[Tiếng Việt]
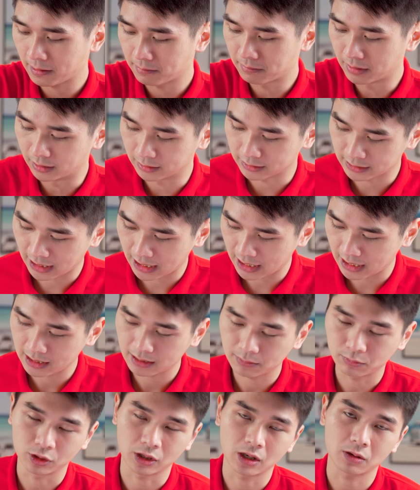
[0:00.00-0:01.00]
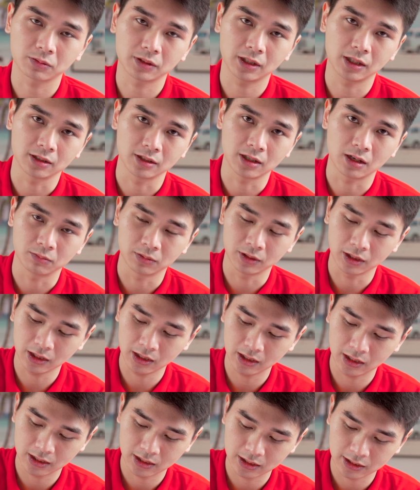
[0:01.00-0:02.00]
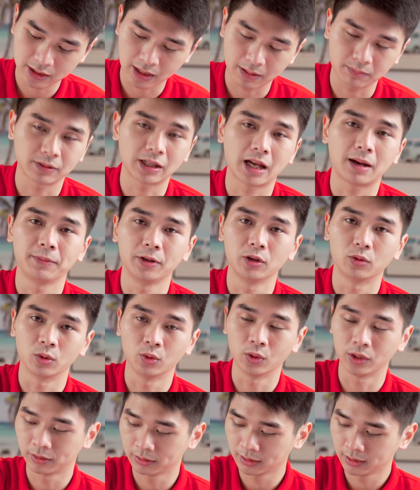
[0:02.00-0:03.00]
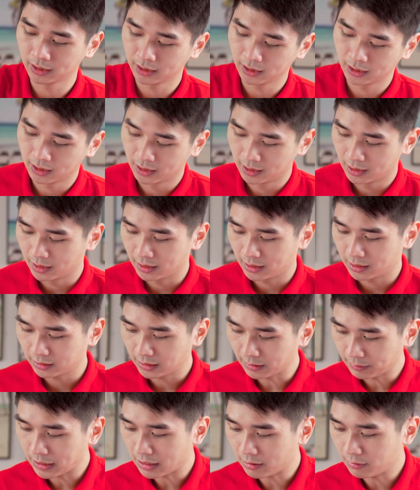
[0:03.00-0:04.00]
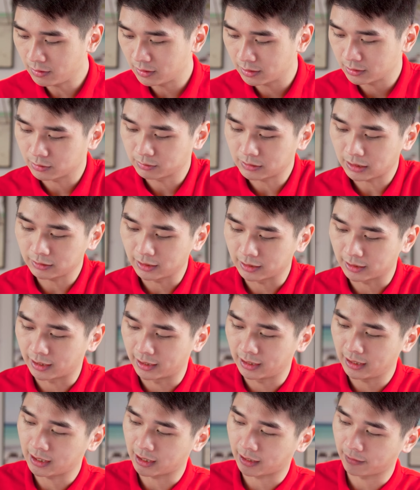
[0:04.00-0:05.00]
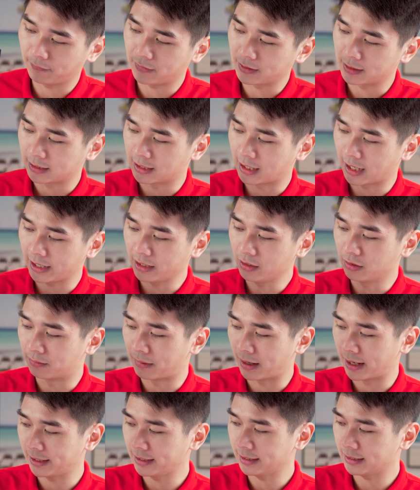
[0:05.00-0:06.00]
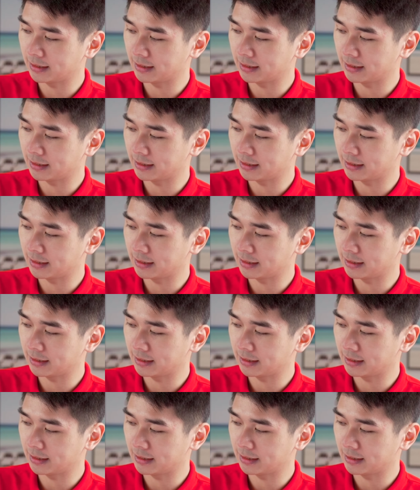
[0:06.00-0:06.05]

mở ra một góc rất là rộng nữa 180 độ luôn Tiếp theo, chúng ta có thể thấy là cái phần gáy của máy,